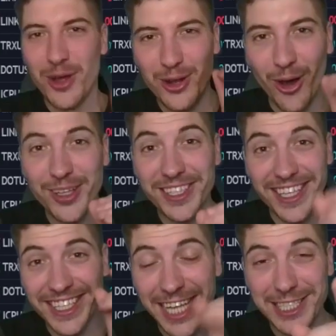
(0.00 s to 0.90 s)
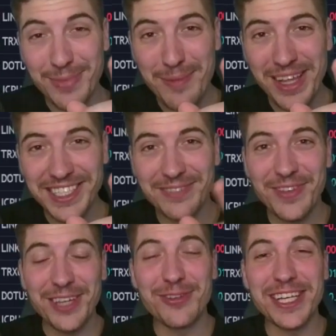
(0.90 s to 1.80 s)
Leute, ich hatte in meinem letzten
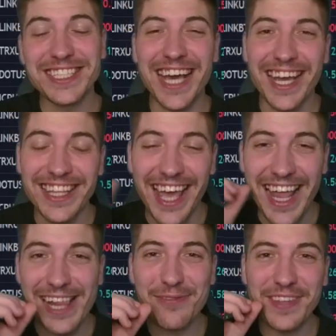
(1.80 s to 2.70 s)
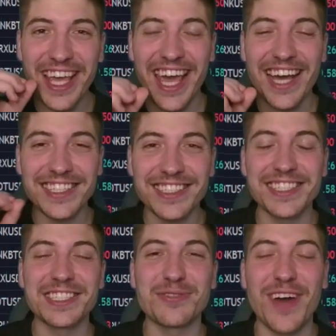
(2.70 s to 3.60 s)
Video gesagt, der
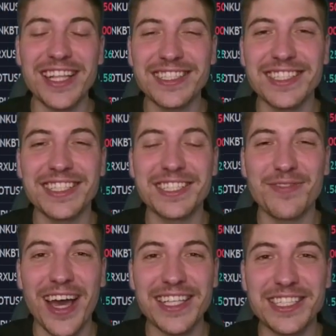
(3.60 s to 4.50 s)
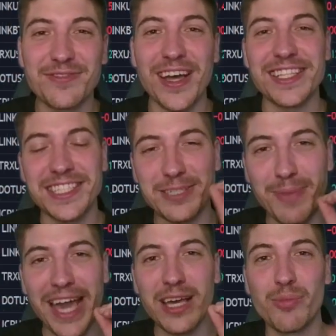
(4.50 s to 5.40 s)
11.01.2022,
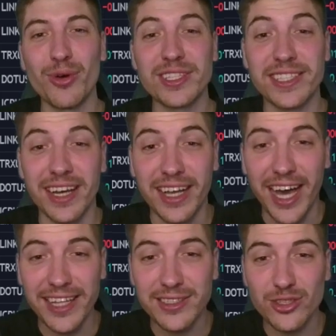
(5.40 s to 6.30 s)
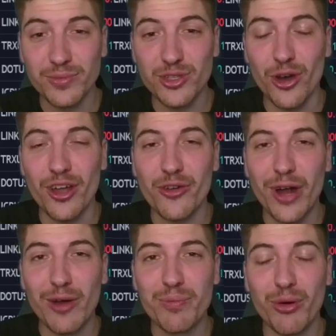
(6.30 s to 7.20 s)
mein Geburtstag, kann zum
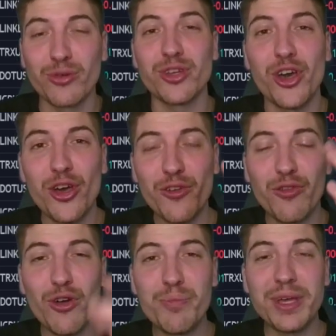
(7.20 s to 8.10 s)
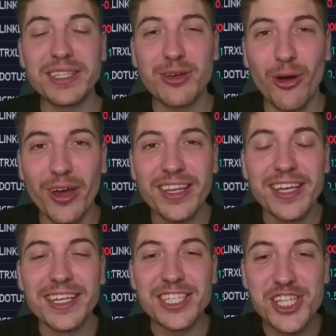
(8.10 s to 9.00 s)
Turnaround-Punkt für Bitcoin
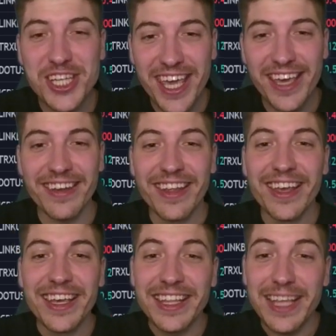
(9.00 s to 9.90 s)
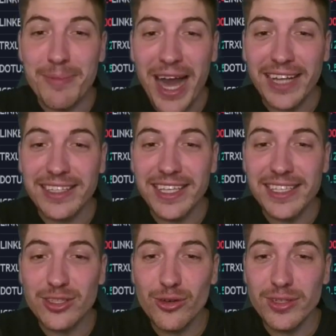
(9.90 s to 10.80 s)
stehen. Der Markt
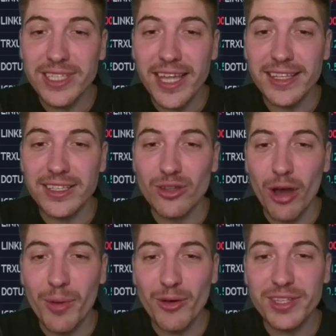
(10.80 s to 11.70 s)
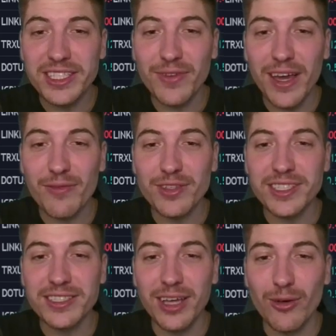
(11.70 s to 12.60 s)
ist kurzzeitig nochmal unter die
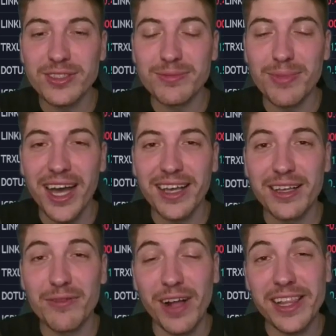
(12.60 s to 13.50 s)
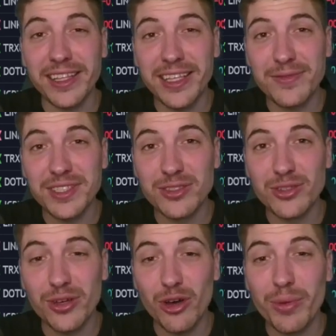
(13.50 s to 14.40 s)
42.000 Marke gefallen, nachdem wir sie
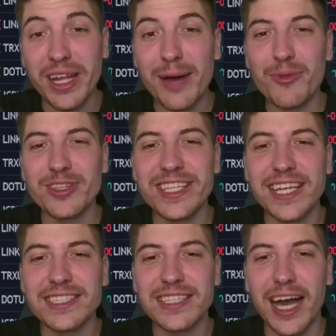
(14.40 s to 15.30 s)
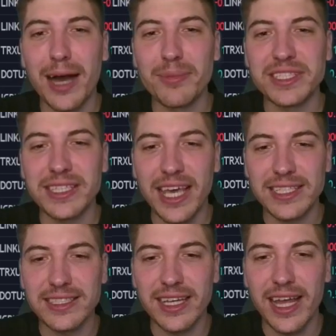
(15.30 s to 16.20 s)
zurückerobert haben und jetzt kam es
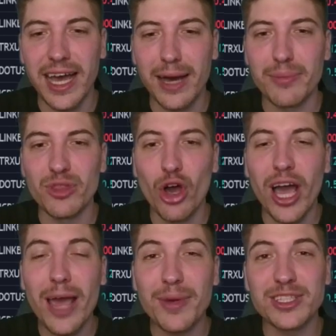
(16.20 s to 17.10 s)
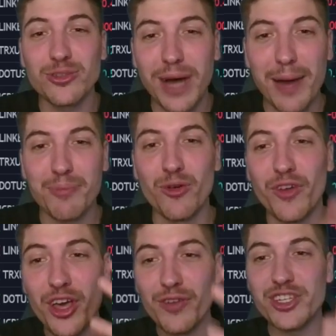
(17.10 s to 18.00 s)
gestern Abend noch einmal zum Abmove.
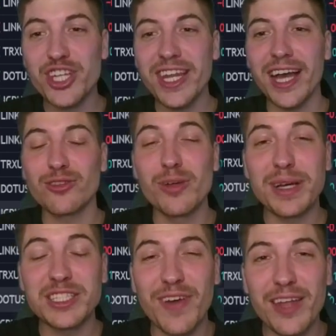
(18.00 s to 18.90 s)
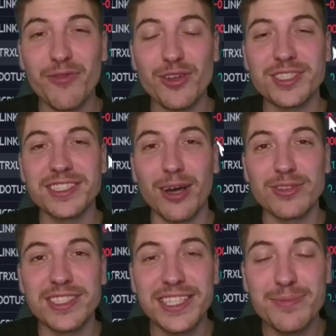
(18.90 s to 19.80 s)
Wir stehen aktuell bei
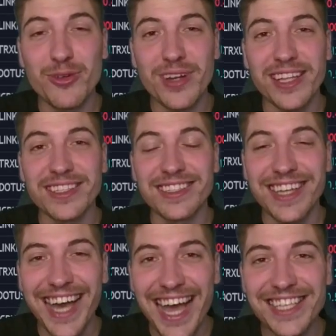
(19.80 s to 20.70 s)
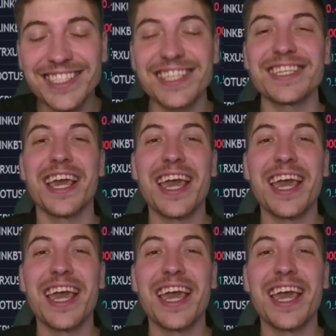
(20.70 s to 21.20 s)
42.730.